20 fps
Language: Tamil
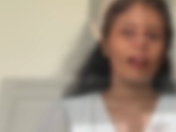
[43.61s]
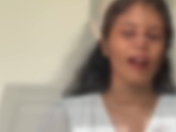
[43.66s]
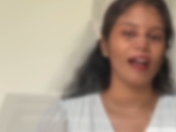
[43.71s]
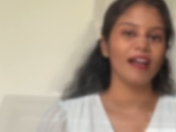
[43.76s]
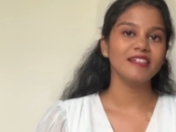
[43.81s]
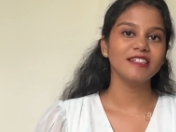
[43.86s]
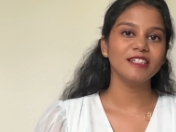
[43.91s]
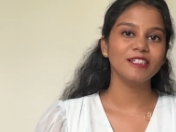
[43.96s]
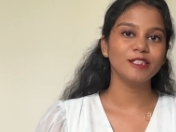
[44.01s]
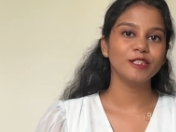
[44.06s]

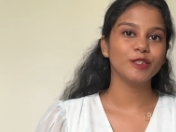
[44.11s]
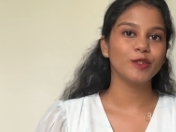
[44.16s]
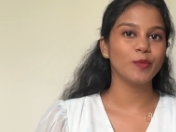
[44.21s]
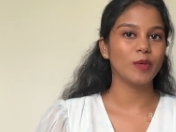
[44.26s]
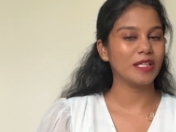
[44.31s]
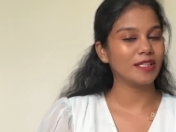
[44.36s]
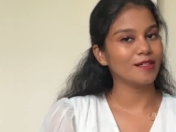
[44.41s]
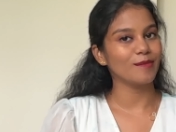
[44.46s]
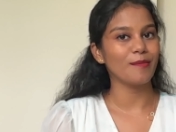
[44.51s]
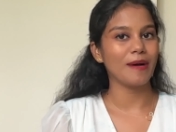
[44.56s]
ஹாய் ஹலோ
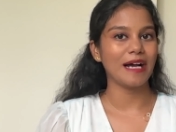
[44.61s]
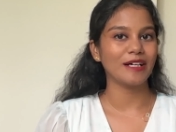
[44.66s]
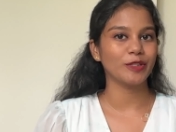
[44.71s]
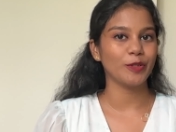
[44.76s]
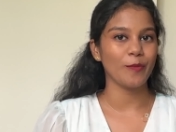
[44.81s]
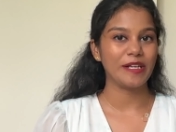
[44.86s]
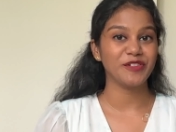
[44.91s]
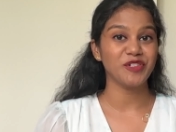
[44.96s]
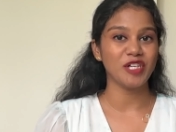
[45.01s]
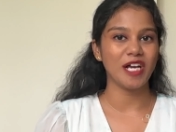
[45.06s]
வெல்கம் பேக்
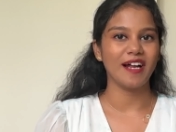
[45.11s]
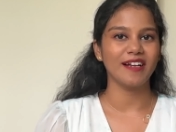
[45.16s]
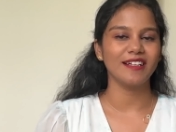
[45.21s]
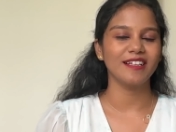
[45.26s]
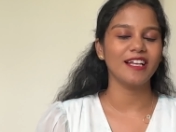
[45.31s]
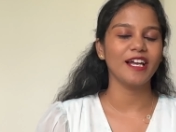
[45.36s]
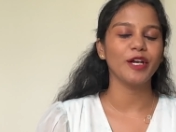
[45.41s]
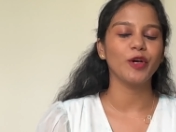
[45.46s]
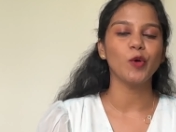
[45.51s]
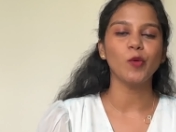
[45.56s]
டு மை
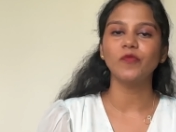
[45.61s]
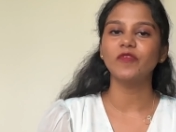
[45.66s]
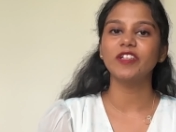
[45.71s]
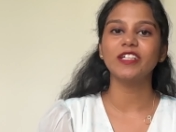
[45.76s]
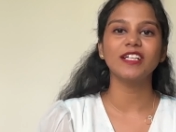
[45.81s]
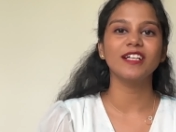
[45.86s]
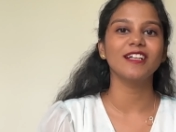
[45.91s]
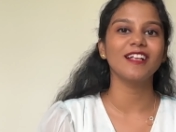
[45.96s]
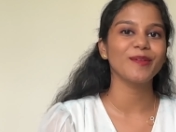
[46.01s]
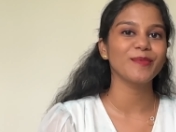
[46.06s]
சேனல் ஐ ஹோப்
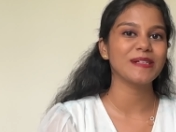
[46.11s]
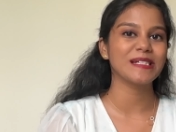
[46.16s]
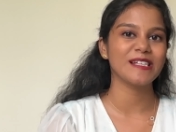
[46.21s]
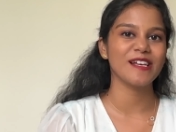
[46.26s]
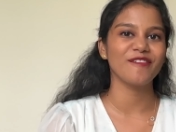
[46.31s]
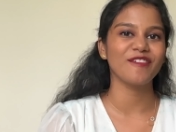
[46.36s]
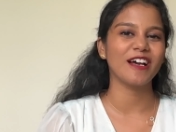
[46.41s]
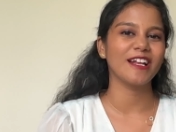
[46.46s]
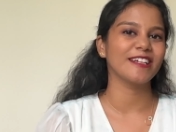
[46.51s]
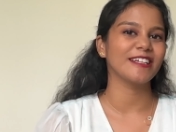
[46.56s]
வீட்டில் எல்லாருமே
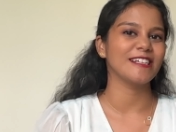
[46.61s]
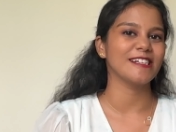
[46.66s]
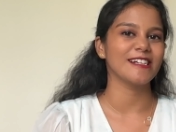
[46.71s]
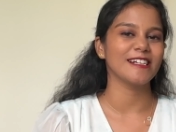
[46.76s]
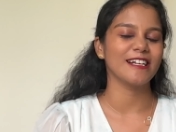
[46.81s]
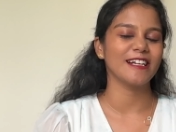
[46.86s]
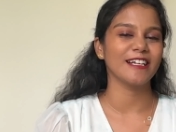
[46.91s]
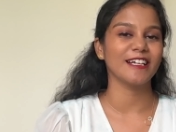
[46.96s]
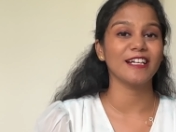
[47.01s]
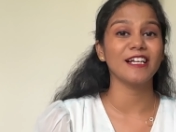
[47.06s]
சேஃபாக
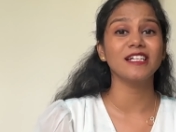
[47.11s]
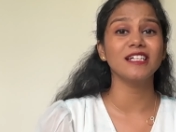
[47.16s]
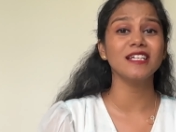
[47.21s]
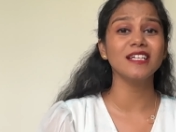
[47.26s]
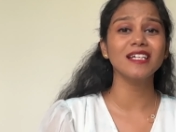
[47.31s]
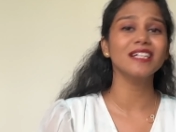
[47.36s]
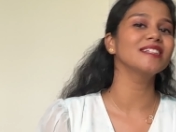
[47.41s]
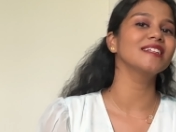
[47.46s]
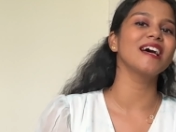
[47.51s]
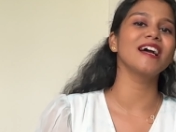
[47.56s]
இருக்கீங்கன்னு நினைக்கிறேன்
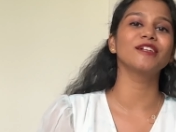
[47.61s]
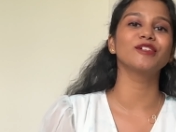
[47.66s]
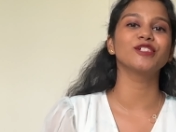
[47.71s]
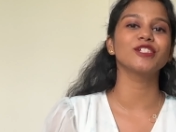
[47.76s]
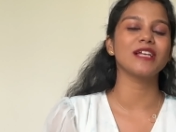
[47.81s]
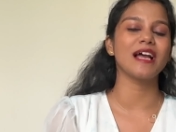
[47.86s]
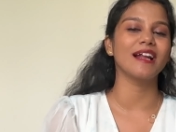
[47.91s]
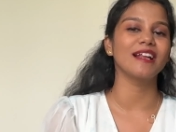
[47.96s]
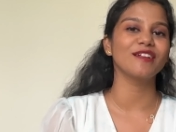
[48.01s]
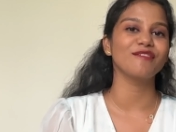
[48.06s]
நீங்கள் இதான் என்னோட
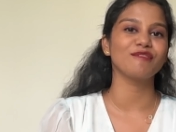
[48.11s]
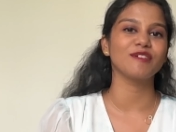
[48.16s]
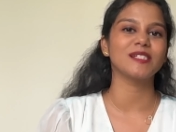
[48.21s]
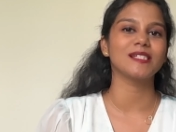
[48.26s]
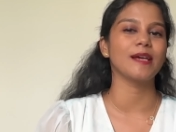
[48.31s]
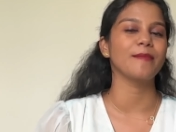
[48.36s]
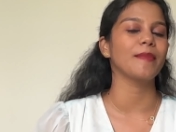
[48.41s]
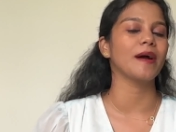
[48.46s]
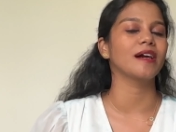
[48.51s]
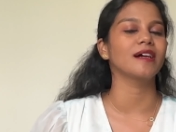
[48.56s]
சேனலில்
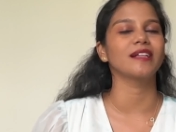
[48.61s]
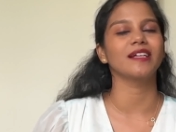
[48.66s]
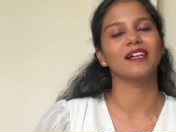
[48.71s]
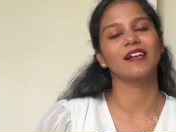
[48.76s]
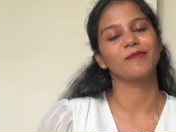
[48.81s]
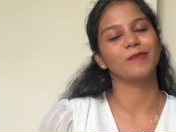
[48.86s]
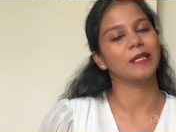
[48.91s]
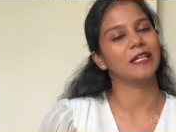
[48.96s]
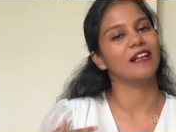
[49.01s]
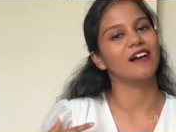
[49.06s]
ஃபர்ஸ்ட் டைம் பார்க்குறீங்க
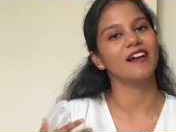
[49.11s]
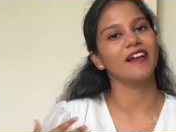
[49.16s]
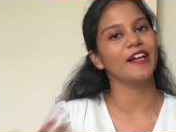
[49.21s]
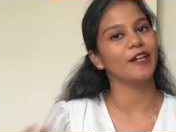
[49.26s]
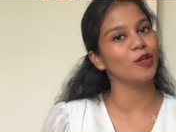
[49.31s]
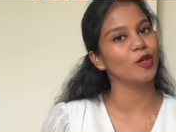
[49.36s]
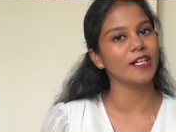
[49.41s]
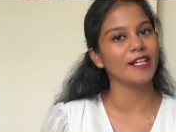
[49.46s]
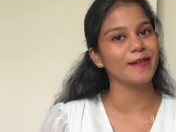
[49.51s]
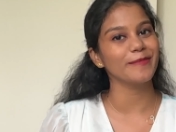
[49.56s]
அப்படின்னா
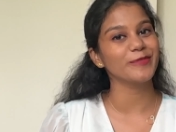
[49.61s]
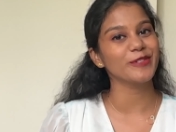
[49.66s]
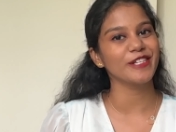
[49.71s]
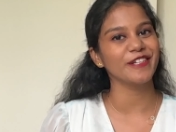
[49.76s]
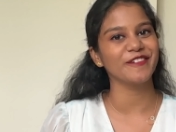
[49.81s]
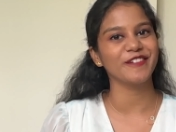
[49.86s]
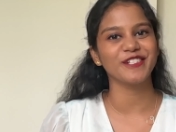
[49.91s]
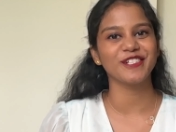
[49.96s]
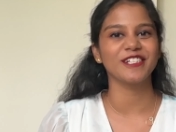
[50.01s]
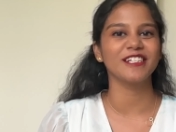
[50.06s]
என்னோட நேம்
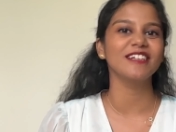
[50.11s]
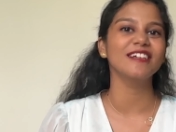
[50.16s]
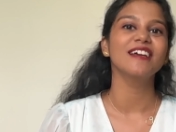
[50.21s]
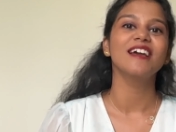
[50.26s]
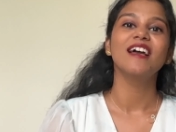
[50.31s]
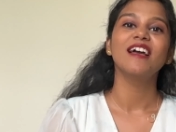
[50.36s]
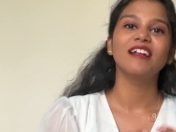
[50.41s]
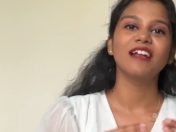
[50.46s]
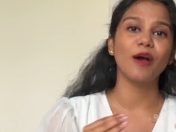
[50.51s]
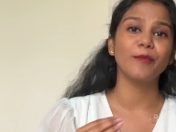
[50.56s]
ஸ்ரீவர்ஷினி
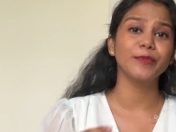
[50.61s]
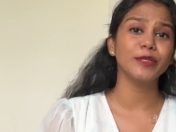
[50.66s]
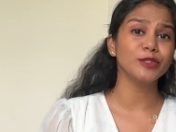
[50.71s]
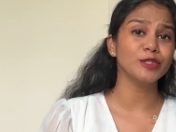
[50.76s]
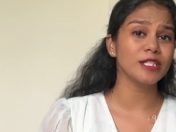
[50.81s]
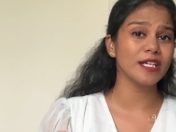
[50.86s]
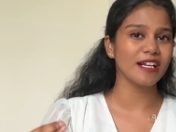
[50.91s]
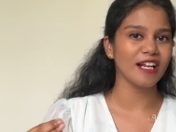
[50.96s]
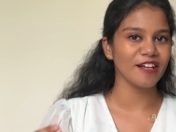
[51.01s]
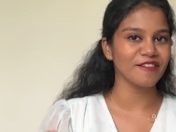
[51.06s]
நான்
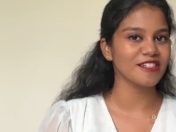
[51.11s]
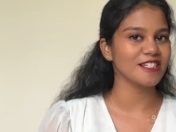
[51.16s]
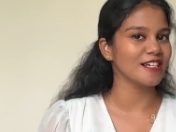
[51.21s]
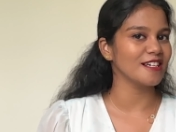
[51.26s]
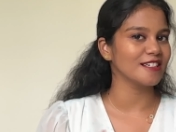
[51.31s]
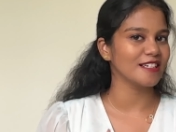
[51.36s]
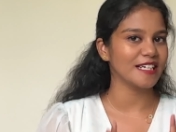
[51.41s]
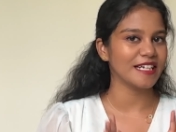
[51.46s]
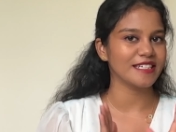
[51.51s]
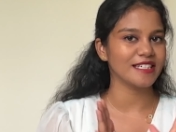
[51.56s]
பியூட்டி லைஃப்
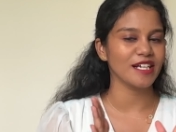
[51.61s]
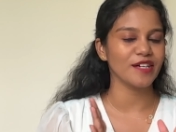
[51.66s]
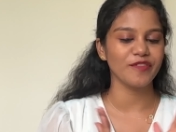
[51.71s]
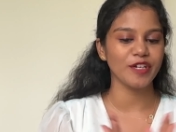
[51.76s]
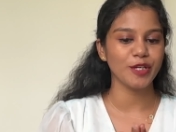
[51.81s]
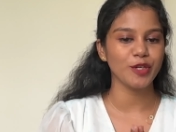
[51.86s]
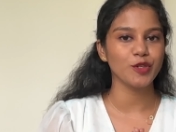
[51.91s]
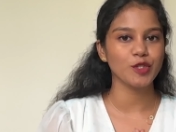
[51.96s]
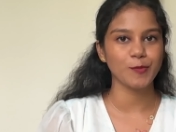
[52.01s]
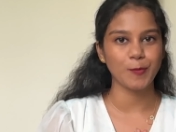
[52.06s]
ஸ்டைல் ரிலேட்டட்
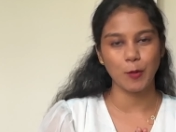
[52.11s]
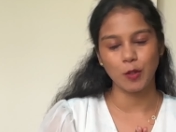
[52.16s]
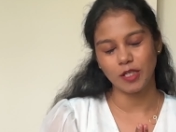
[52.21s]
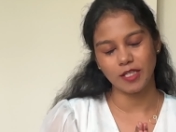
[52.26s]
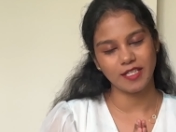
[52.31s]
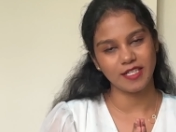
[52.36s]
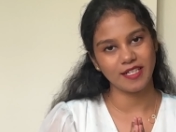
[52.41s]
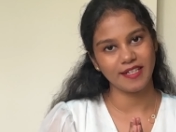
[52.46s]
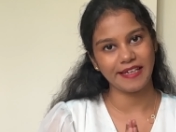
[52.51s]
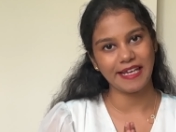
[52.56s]
வீடியோஸ்
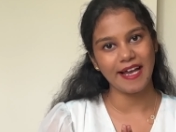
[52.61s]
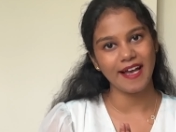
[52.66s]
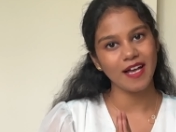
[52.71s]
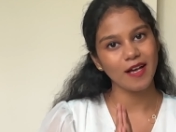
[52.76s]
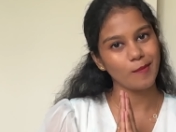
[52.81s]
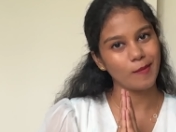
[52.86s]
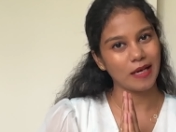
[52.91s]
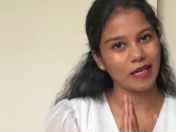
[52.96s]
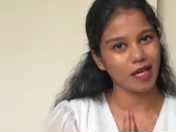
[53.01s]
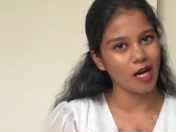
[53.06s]
போட்டுட்ருக்கேன்
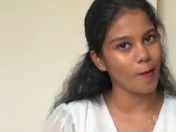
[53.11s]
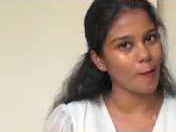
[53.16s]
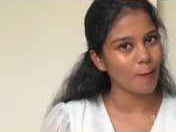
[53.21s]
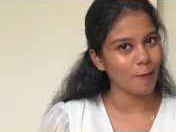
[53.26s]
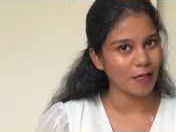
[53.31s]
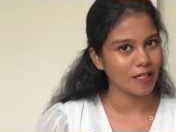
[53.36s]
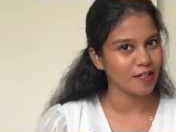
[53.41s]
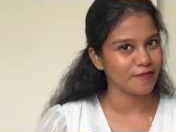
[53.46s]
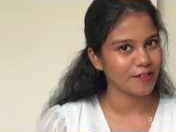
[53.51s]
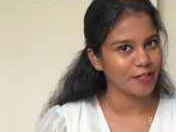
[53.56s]
மறக்காமல்
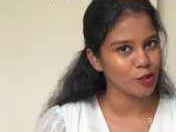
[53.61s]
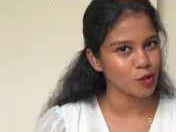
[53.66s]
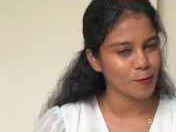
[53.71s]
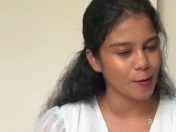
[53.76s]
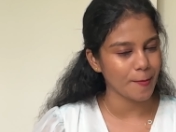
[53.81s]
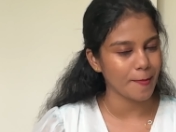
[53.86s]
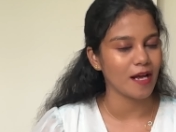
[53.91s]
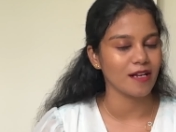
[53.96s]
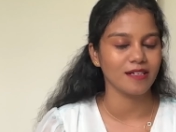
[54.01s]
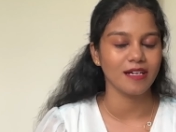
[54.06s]
பழைய வீடியோஸ்
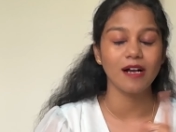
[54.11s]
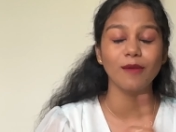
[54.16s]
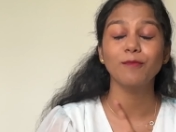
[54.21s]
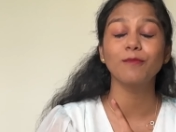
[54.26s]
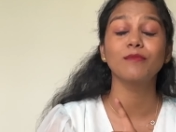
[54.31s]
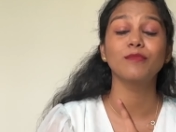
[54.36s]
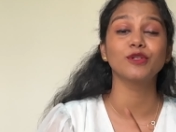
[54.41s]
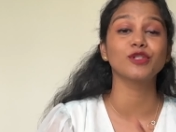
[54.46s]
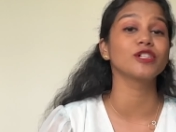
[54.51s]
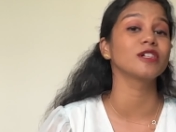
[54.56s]
போய் பாருங்கள்
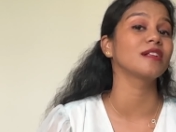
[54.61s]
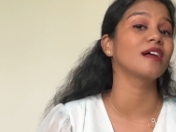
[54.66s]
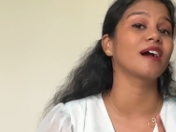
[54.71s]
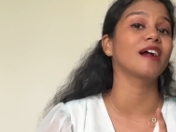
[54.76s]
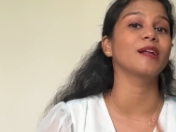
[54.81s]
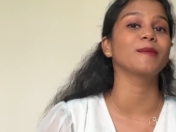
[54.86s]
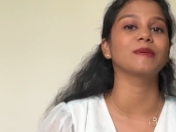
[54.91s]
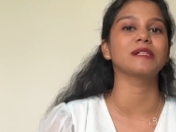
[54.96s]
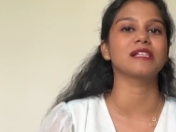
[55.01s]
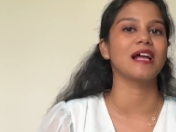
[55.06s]
பிடிச்சிருந்தா
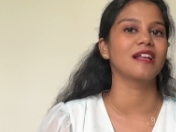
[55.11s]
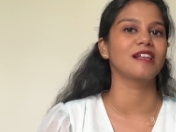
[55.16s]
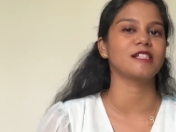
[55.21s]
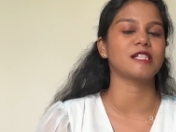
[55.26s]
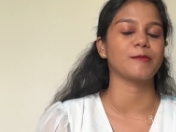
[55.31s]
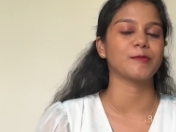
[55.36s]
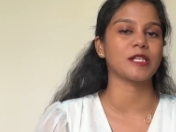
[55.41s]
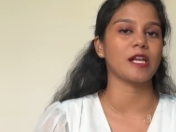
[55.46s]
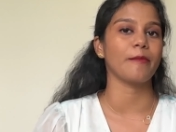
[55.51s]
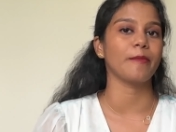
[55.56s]
கண்டிப்பாக சேனலை
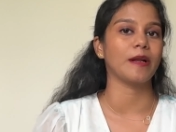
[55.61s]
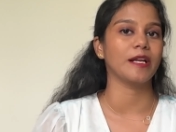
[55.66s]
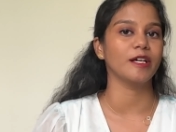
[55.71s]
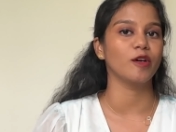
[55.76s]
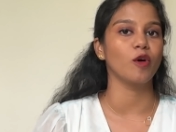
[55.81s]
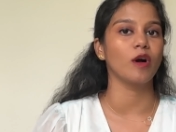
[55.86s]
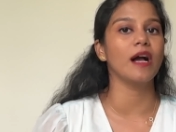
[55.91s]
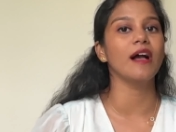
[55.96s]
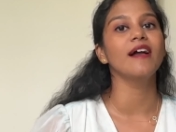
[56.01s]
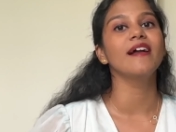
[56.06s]
சப்ஸ்கிரைப்
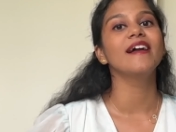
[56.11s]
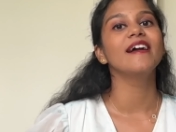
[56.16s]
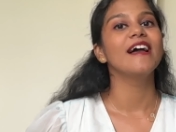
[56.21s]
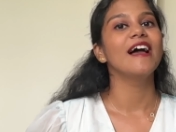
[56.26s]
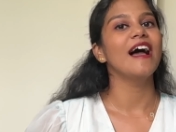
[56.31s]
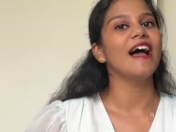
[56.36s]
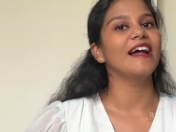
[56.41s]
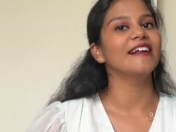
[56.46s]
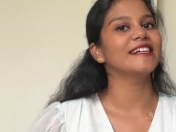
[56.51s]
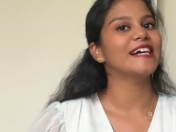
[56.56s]
பண்ணிக்கோங்க
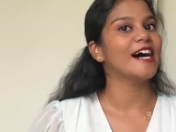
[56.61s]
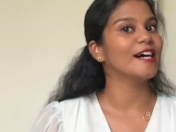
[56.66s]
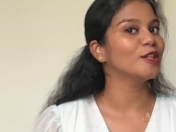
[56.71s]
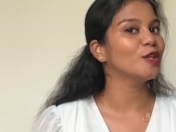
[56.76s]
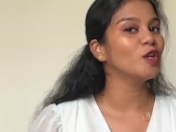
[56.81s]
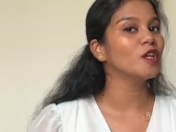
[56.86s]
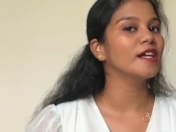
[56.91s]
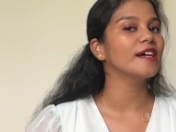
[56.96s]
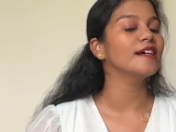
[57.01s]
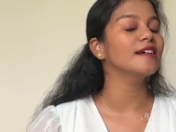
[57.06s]
அண்ட்
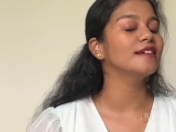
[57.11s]
அதோட